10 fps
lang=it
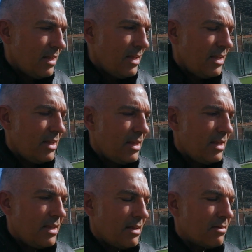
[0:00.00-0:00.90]

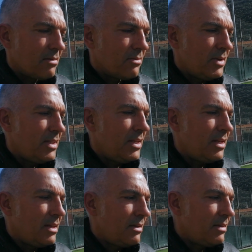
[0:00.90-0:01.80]
E
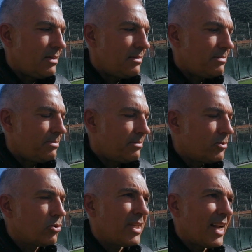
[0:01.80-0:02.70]
quindi
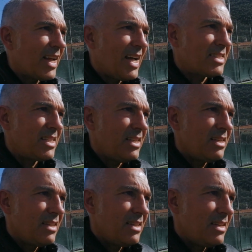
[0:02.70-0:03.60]
tutti i ragazzi,
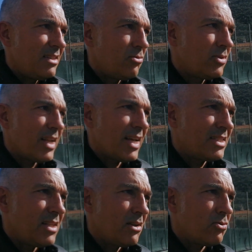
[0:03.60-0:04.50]
tutti i
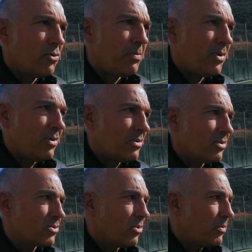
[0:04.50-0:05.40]
ragazzi del gruppo,
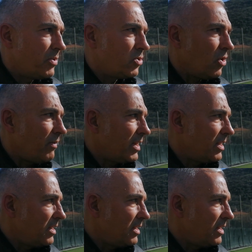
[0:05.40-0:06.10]
non solo i più giovani,